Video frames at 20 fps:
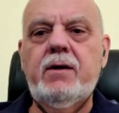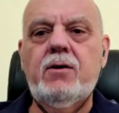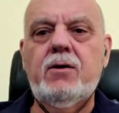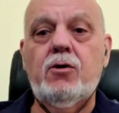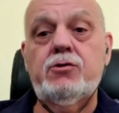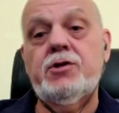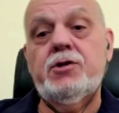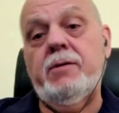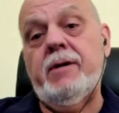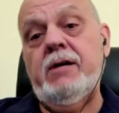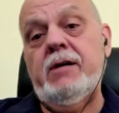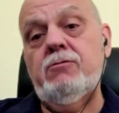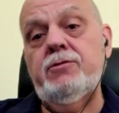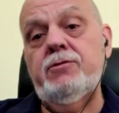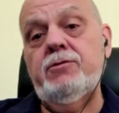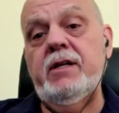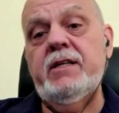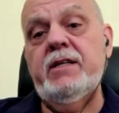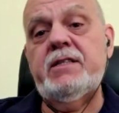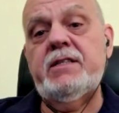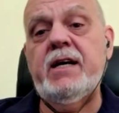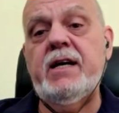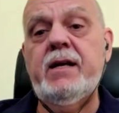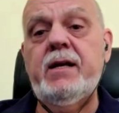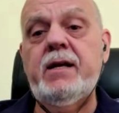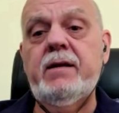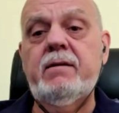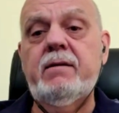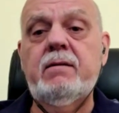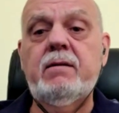o se va a
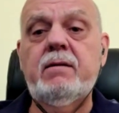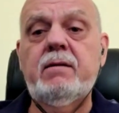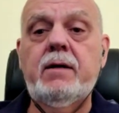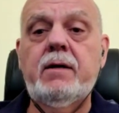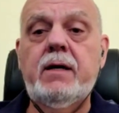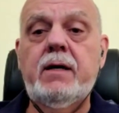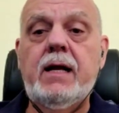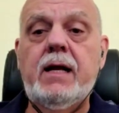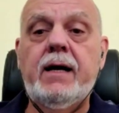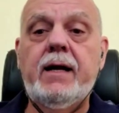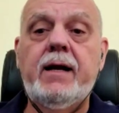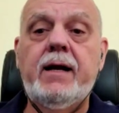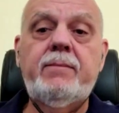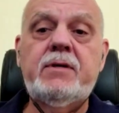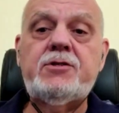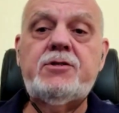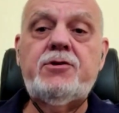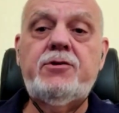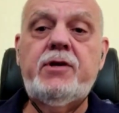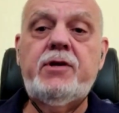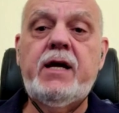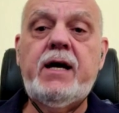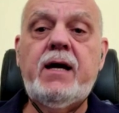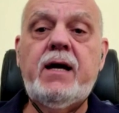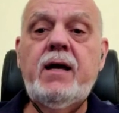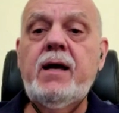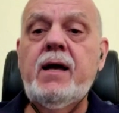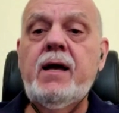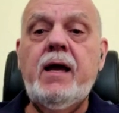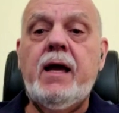utilizar en la gran
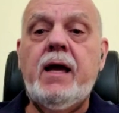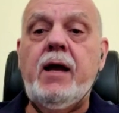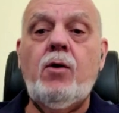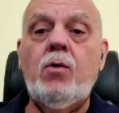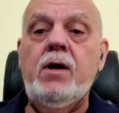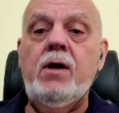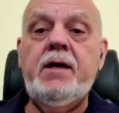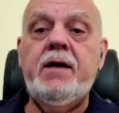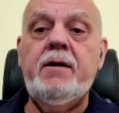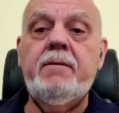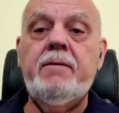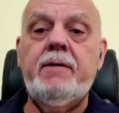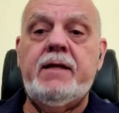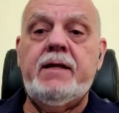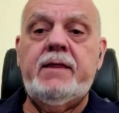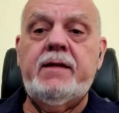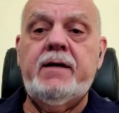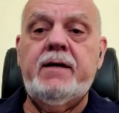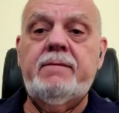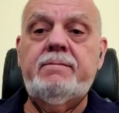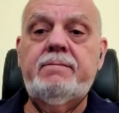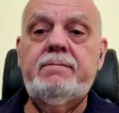mayoría en cualquier banda.